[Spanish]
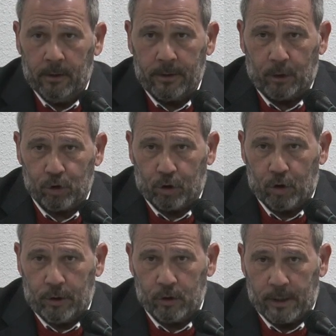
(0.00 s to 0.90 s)
O sea, a
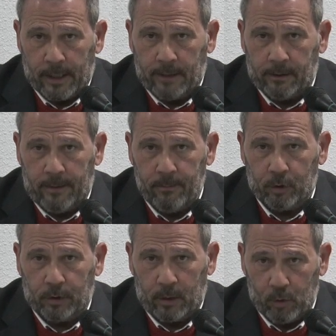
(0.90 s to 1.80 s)
nosotros lo que nos encanta es
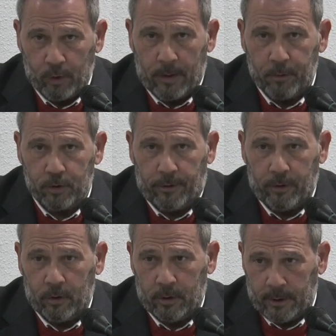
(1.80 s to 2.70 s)
montar una
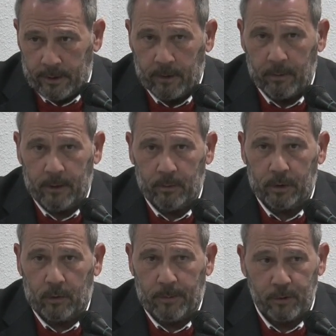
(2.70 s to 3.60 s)
exposición en Nerva,
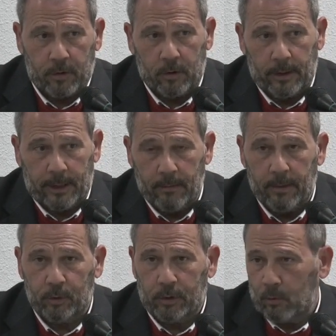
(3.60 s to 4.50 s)
montar una exposición en La
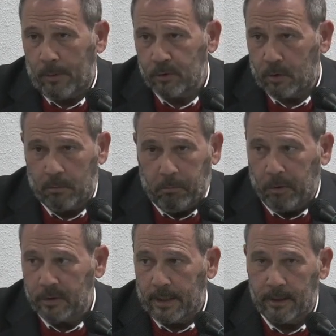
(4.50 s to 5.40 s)
Nava, montar una exposición,
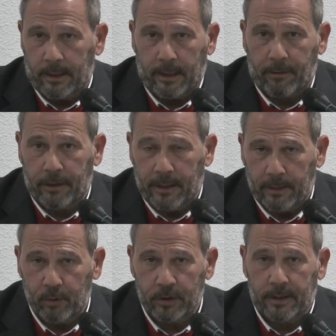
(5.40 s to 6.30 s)
puede ser en
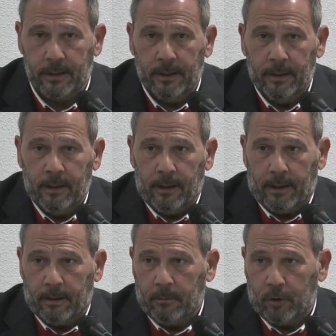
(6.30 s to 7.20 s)
Aracena, puede ser,
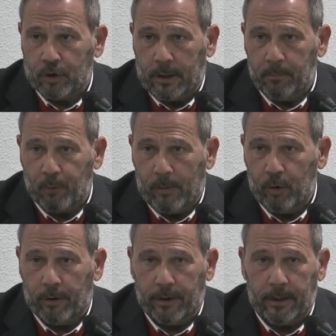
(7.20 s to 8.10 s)
en, no sé, en
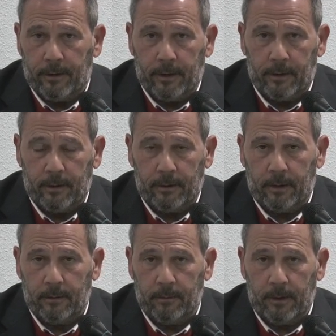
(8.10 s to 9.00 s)
pueblos de, de,
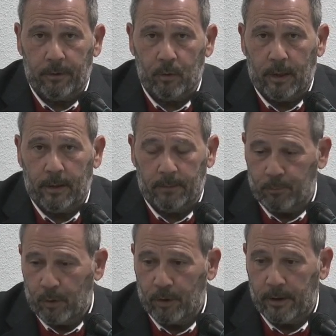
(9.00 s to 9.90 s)
de, ciudad, en
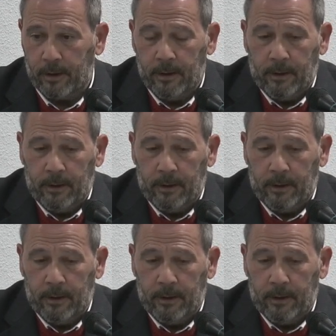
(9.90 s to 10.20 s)
pueblos de,